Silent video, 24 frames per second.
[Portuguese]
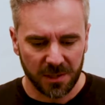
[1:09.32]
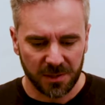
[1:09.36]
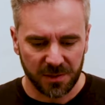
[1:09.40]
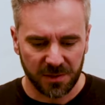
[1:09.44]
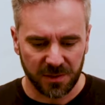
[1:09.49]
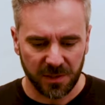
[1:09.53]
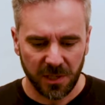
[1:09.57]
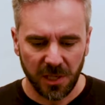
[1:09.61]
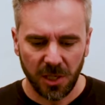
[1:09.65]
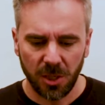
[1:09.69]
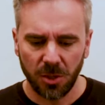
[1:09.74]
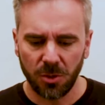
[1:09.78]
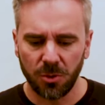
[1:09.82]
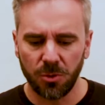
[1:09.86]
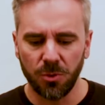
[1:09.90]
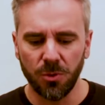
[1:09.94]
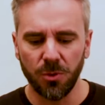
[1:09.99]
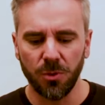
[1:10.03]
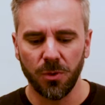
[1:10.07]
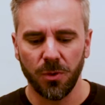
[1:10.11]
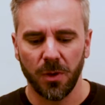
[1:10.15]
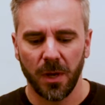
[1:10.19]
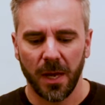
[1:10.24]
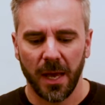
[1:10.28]

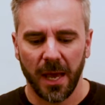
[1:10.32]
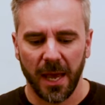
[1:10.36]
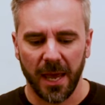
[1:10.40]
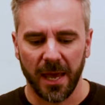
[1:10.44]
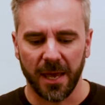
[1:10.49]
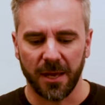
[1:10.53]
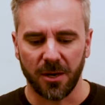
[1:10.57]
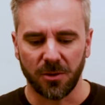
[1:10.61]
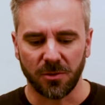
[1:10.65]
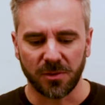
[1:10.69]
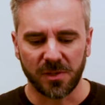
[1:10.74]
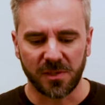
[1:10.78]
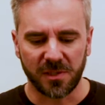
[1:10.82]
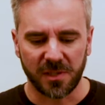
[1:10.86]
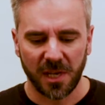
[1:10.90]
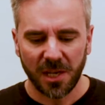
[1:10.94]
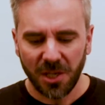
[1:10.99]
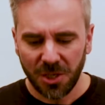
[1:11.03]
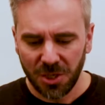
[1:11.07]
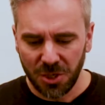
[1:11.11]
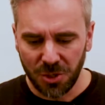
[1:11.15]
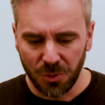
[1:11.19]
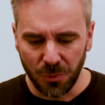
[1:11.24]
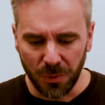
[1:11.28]
Cinco eram
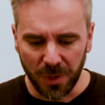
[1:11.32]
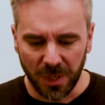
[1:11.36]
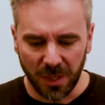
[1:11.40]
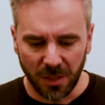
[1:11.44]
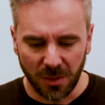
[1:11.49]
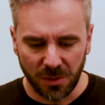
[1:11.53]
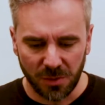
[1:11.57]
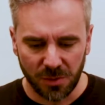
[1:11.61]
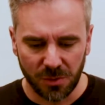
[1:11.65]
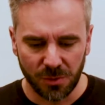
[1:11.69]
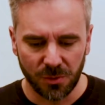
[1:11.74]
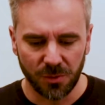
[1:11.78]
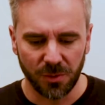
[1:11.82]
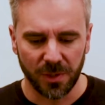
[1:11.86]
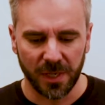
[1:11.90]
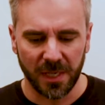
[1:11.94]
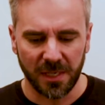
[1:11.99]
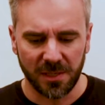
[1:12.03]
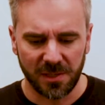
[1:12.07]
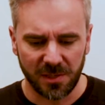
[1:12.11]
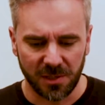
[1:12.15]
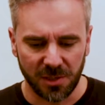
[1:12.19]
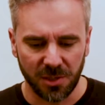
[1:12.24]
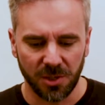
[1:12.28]
sem juízo
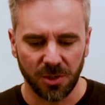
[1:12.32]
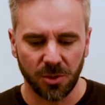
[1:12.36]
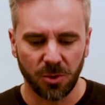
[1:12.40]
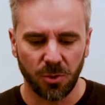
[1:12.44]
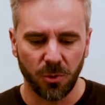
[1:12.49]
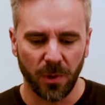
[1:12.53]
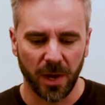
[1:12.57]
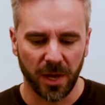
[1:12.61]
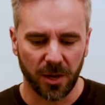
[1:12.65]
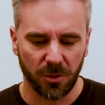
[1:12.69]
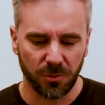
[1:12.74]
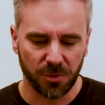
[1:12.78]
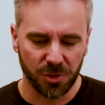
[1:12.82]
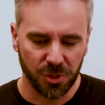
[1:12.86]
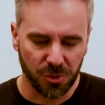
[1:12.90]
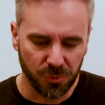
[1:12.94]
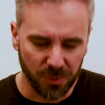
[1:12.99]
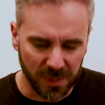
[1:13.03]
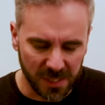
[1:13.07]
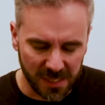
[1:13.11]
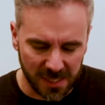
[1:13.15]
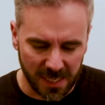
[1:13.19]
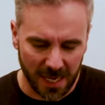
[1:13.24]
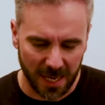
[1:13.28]
e cinco eram
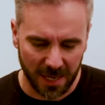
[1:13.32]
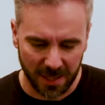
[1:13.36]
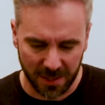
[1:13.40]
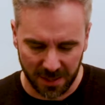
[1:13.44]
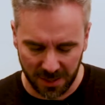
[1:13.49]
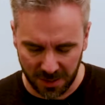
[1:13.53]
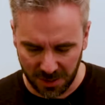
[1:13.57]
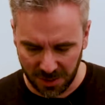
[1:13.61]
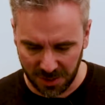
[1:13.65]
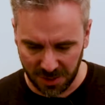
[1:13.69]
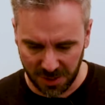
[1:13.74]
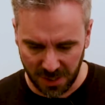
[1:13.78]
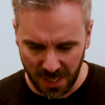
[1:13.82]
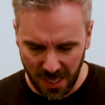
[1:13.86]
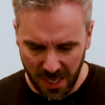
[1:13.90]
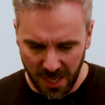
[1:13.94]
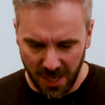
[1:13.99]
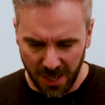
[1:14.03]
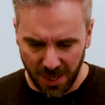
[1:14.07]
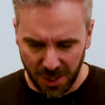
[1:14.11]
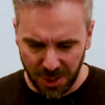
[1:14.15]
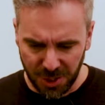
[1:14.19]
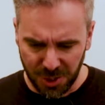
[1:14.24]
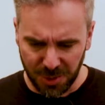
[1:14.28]
ajuizadas.
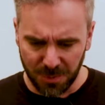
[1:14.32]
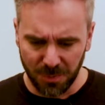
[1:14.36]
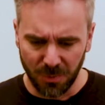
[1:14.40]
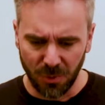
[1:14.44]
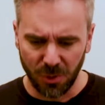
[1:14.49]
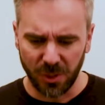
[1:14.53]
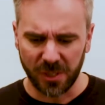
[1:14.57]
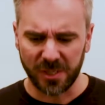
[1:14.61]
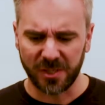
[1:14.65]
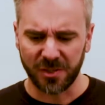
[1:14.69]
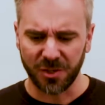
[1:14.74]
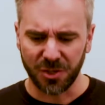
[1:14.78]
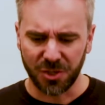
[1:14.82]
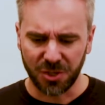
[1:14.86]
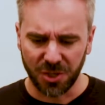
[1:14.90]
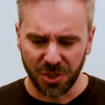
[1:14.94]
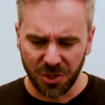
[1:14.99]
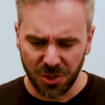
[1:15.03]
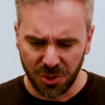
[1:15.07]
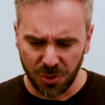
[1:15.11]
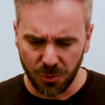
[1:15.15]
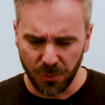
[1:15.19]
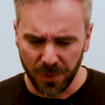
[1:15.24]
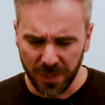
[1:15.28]
As moças
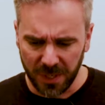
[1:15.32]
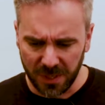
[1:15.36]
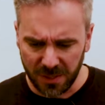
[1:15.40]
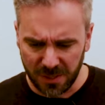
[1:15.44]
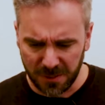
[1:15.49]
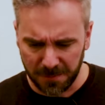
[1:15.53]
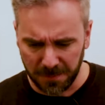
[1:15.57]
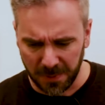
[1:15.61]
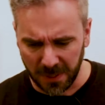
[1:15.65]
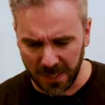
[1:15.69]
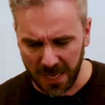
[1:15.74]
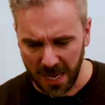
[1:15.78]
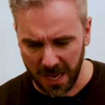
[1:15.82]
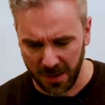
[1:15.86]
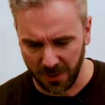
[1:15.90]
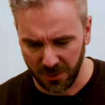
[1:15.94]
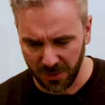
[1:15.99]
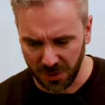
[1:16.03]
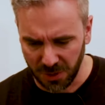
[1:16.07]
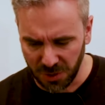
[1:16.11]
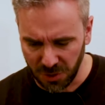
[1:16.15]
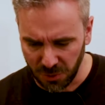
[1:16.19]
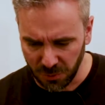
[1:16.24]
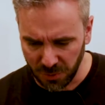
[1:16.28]
sem juízo
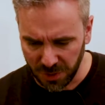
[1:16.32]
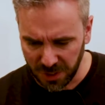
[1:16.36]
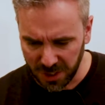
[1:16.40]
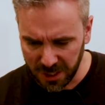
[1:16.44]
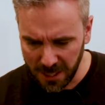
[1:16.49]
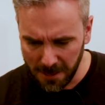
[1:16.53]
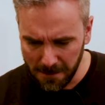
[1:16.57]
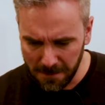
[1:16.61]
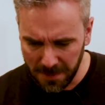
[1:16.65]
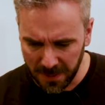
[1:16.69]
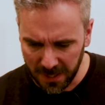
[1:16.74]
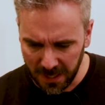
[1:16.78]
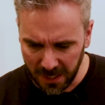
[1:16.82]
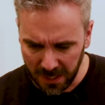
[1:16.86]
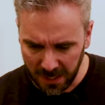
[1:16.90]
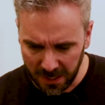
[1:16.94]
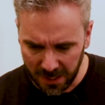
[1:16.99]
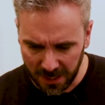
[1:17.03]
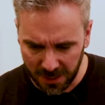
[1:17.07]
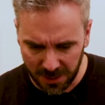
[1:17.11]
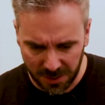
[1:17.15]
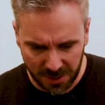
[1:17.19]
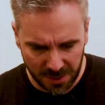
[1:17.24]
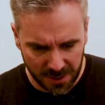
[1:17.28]
pegaram nas suas
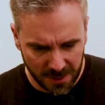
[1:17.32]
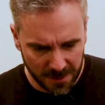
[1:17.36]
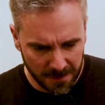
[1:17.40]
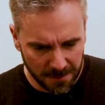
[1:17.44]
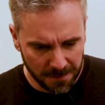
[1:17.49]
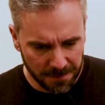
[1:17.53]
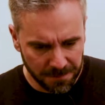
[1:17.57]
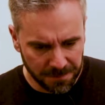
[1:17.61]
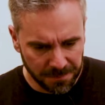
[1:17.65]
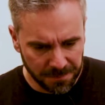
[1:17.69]
lamparinas,